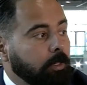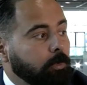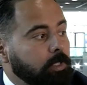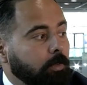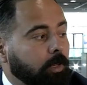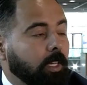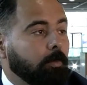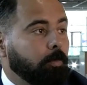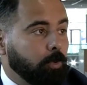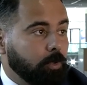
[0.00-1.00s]
Nous avons créé
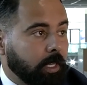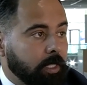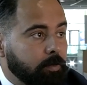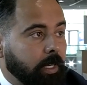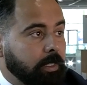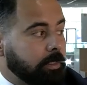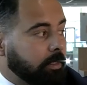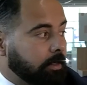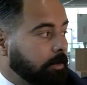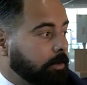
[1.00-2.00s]
plusieurs
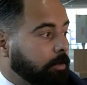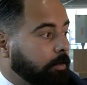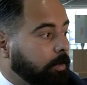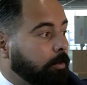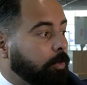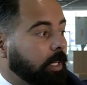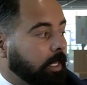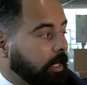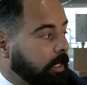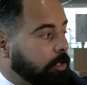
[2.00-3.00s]
espaces euh, pour
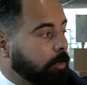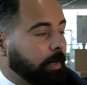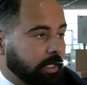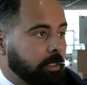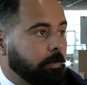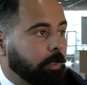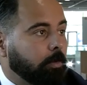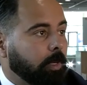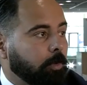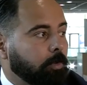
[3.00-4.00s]
lesquels les gens participent
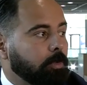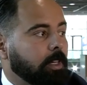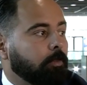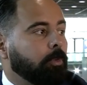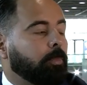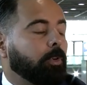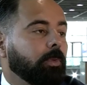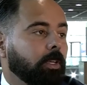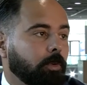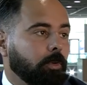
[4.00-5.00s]
énormément. Nous avons le
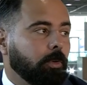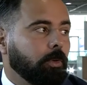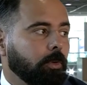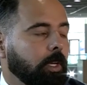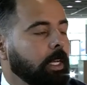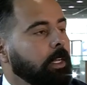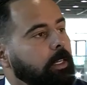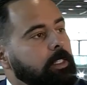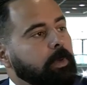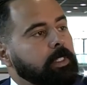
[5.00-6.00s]
premier lieu,
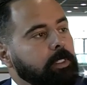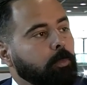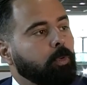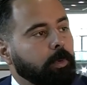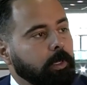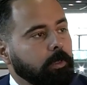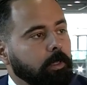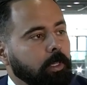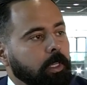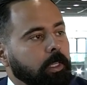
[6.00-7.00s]
l'espace le, Women,
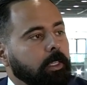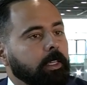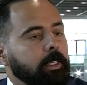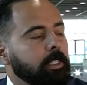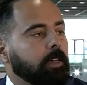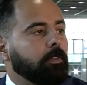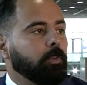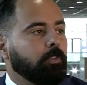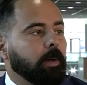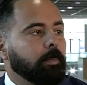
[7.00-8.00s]
mhm. qui est réservé
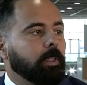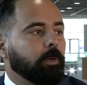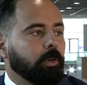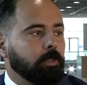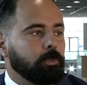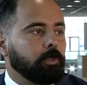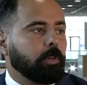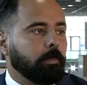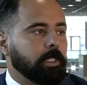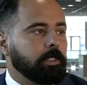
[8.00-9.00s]
aux femmes qui ont réussi
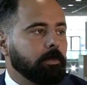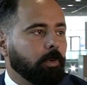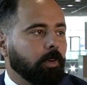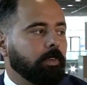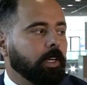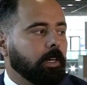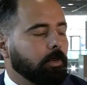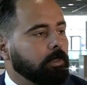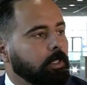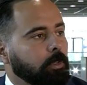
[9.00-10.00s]
dans le bâtiment. et viennent mhm.
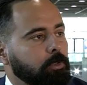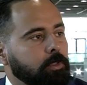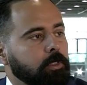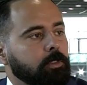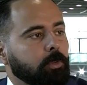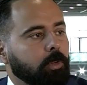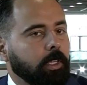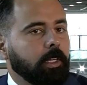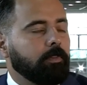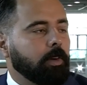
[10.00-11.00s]
raconter leur success
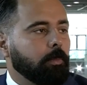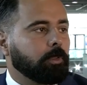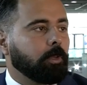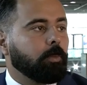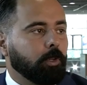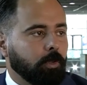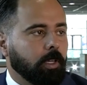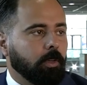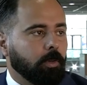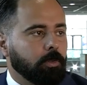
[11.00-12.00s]
story, les femmes entrepreneurs
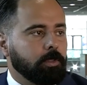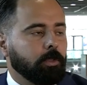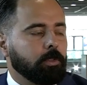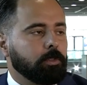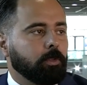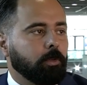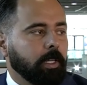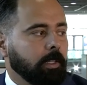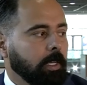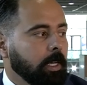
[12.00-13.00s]
qui ont réussi dans ce
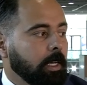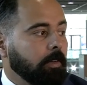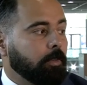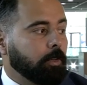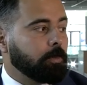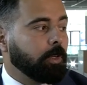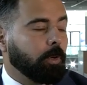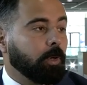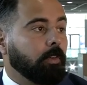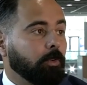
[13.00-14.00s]
domaine. Et franchement, il y
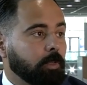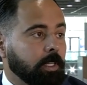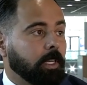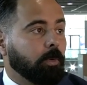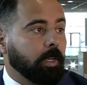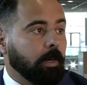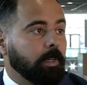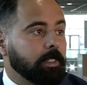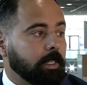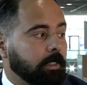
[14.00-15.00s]
a une influence
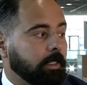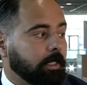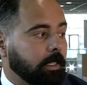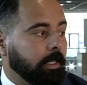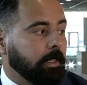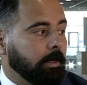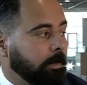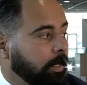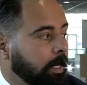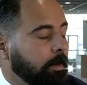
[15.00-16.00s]
incroyable et ça a été
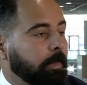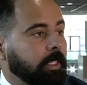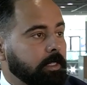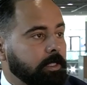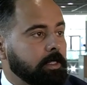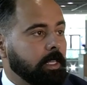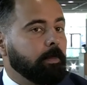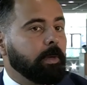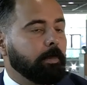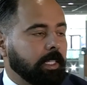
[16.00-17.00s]
très médiatisé.
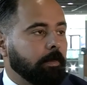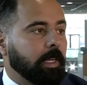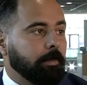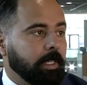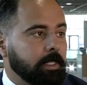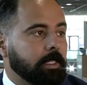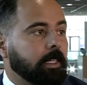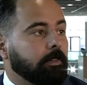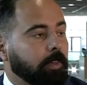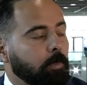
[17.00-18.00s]
Même Madame la ministre
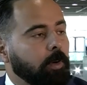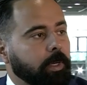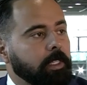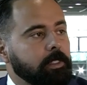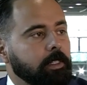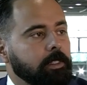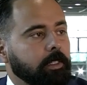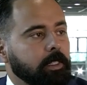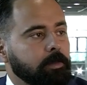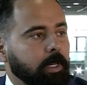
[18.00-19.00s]
a vraiment apprécié
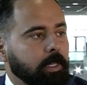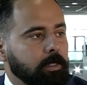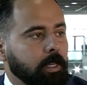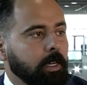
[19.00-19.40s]
cet espace.